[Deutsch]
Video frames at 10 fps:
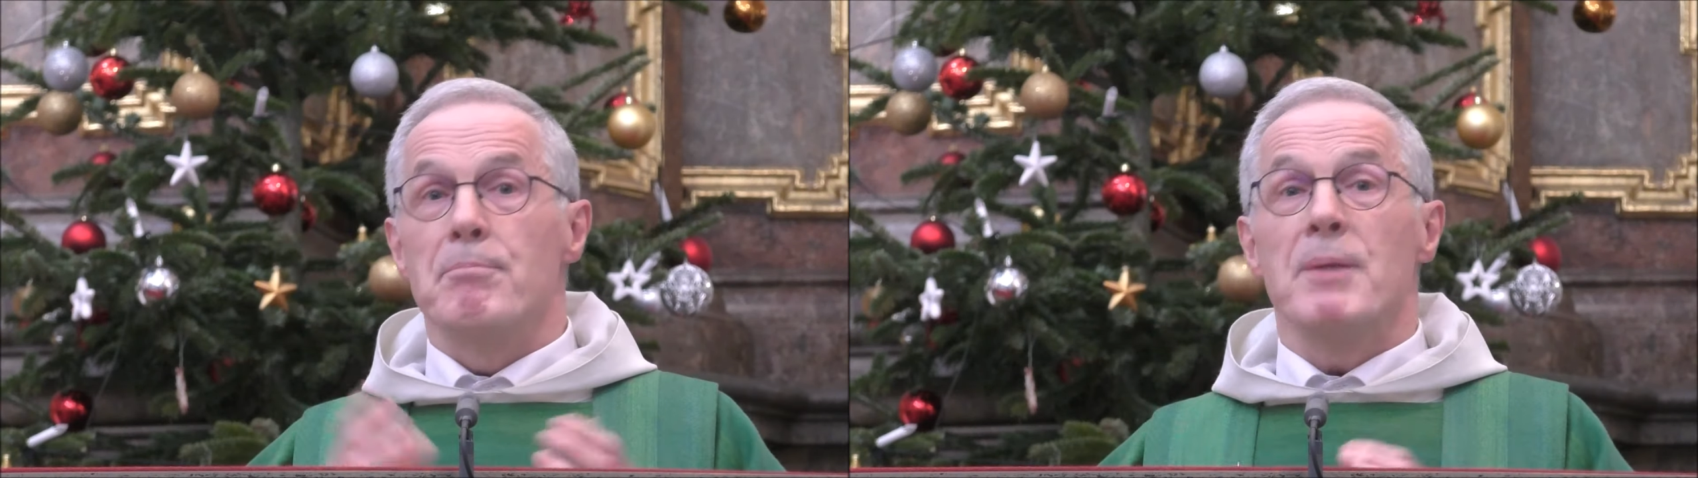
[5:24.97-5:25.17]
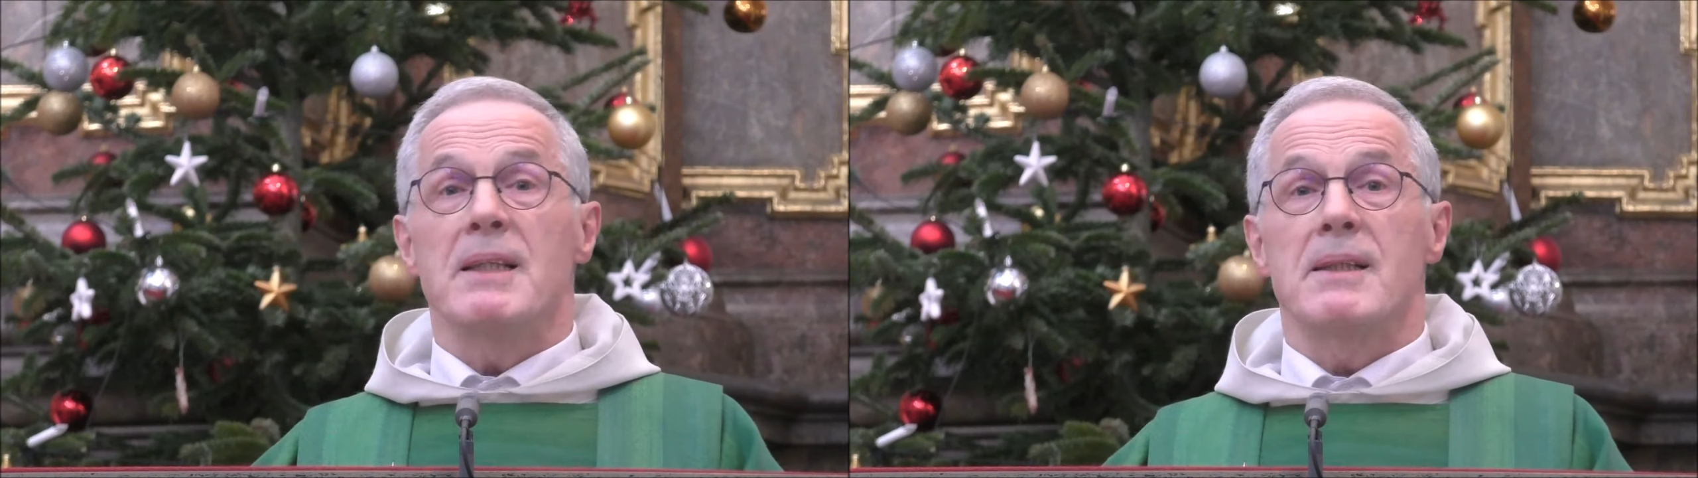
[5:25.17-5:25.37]

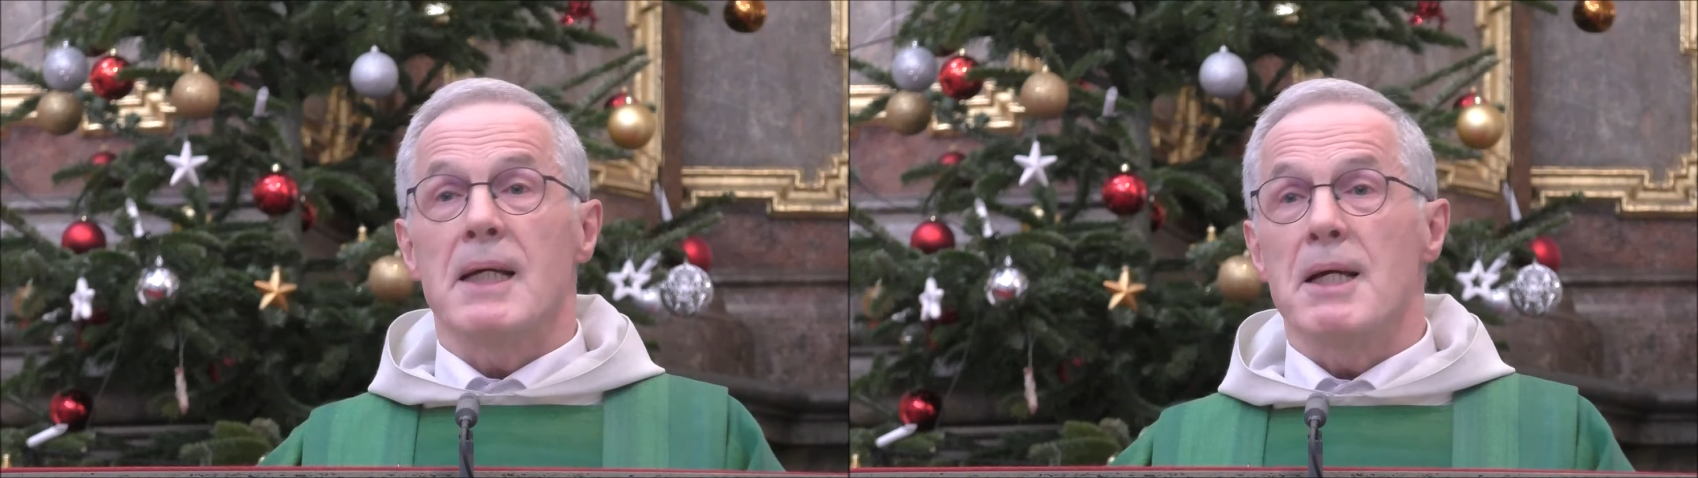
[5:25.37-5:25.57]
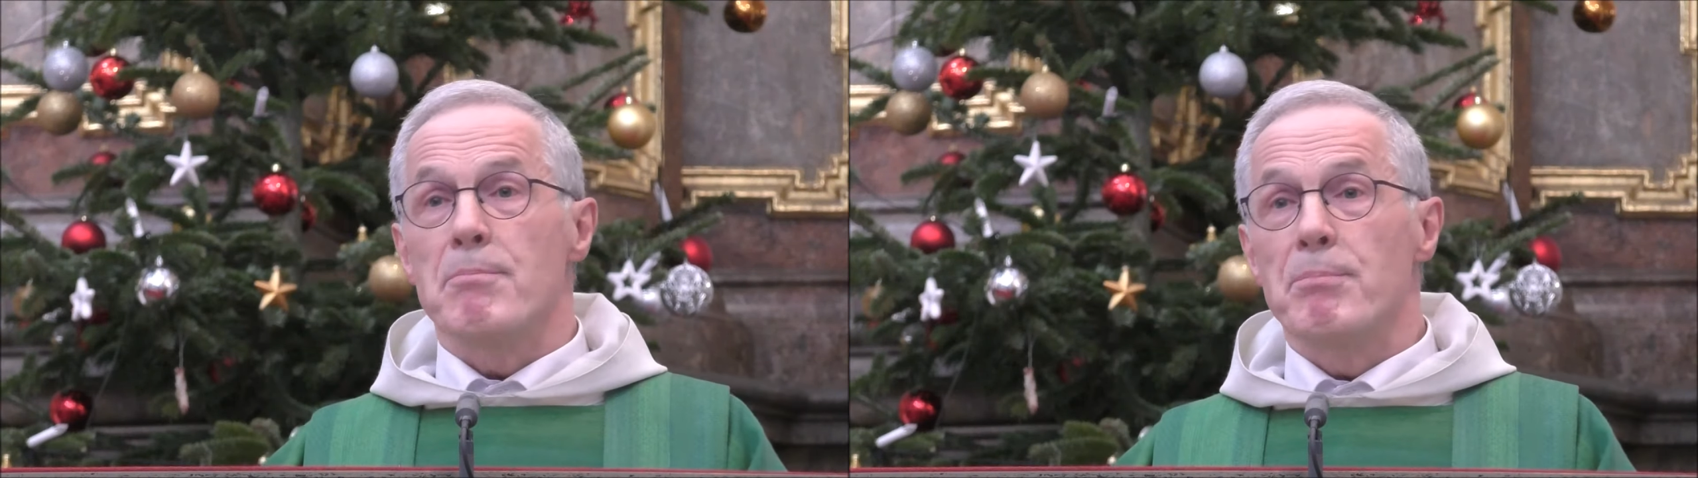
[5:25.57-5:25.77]

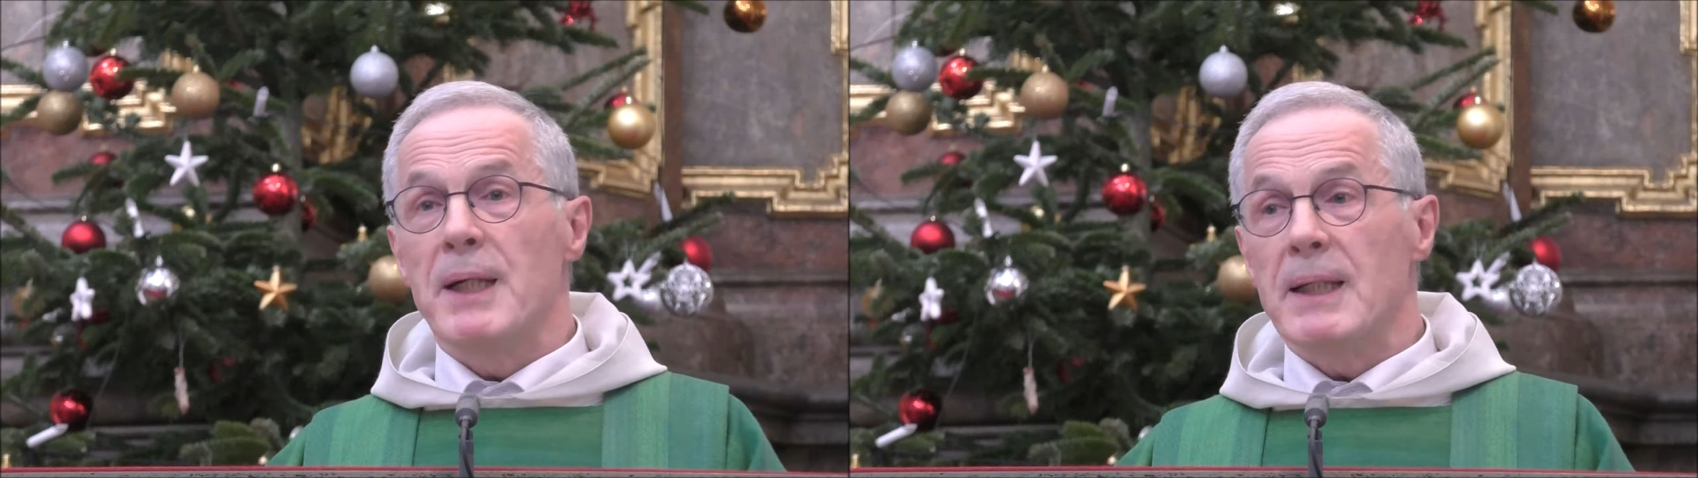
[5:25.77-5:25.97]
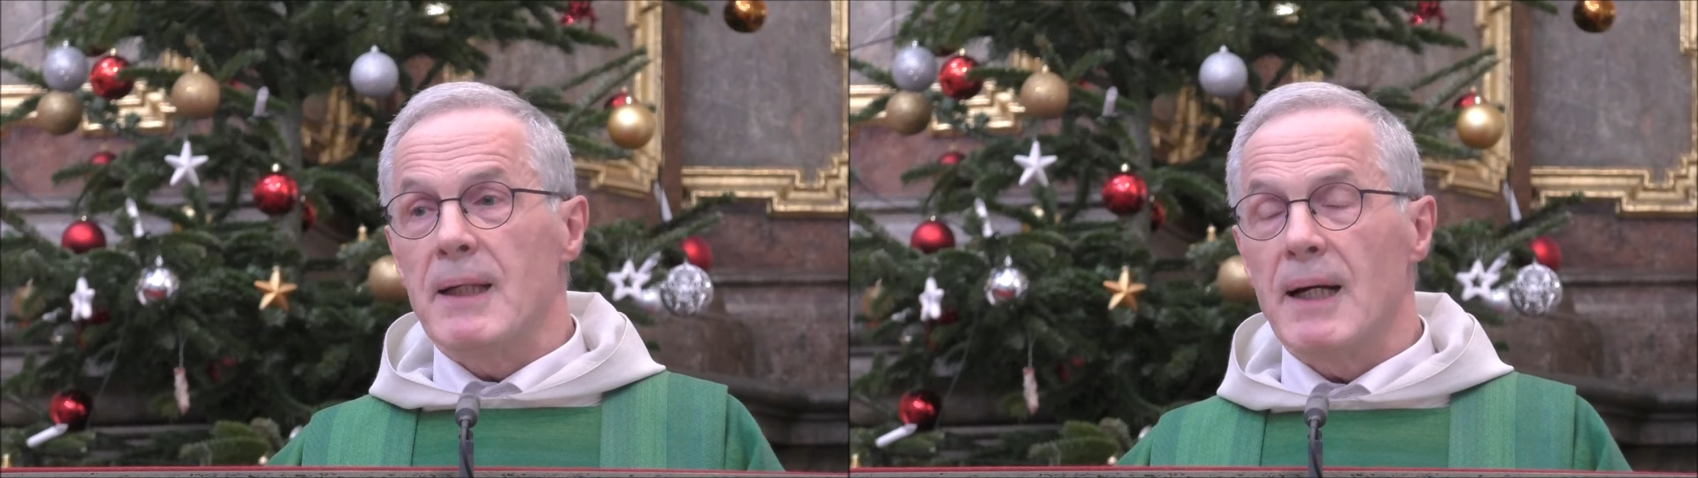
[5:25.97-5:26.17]
mit
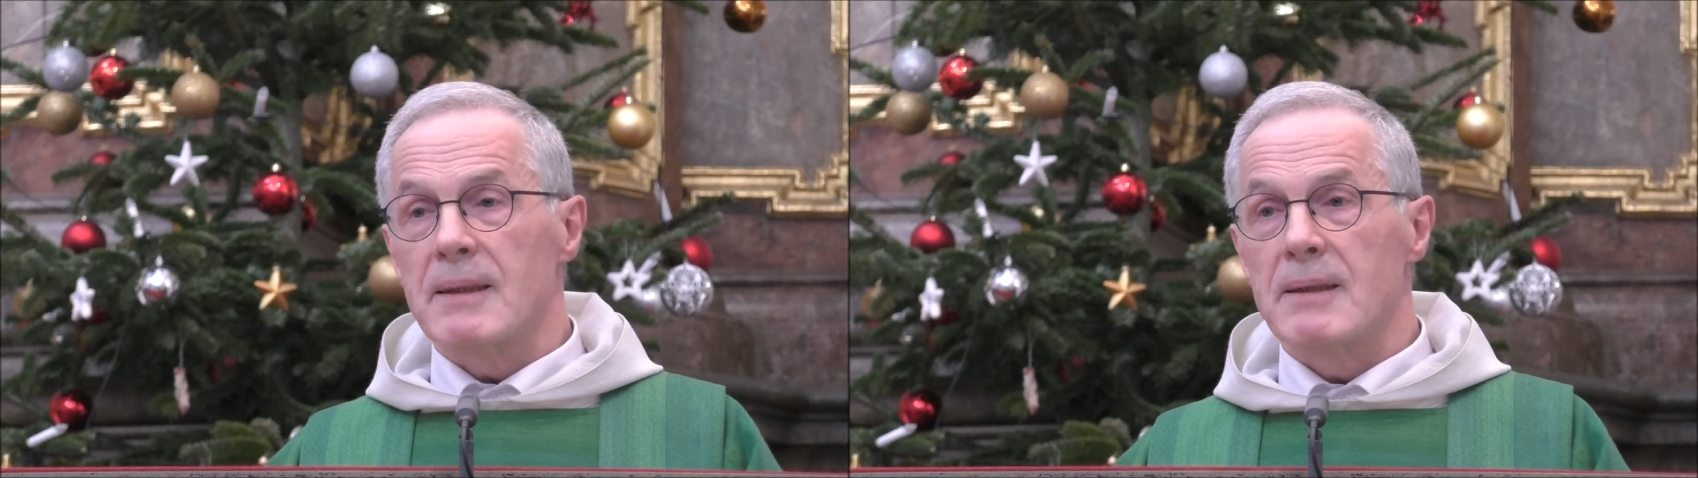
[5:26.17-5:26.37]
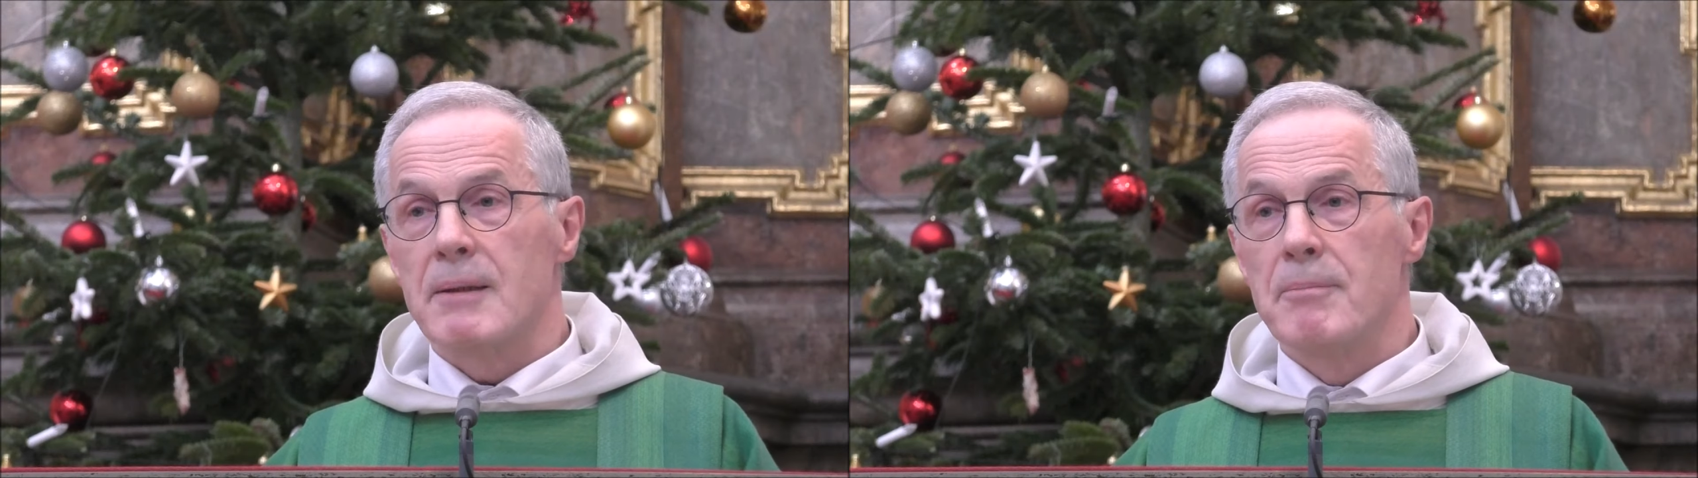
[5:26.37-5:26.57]
im Blick
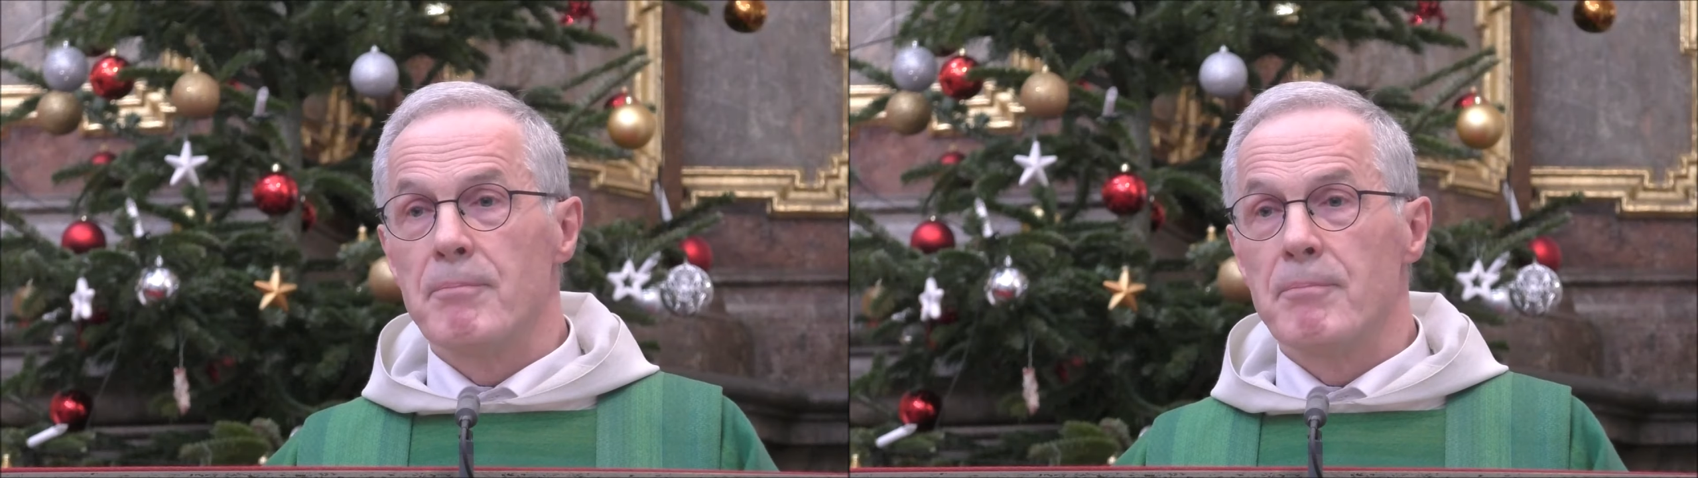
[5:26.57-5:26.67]
hat.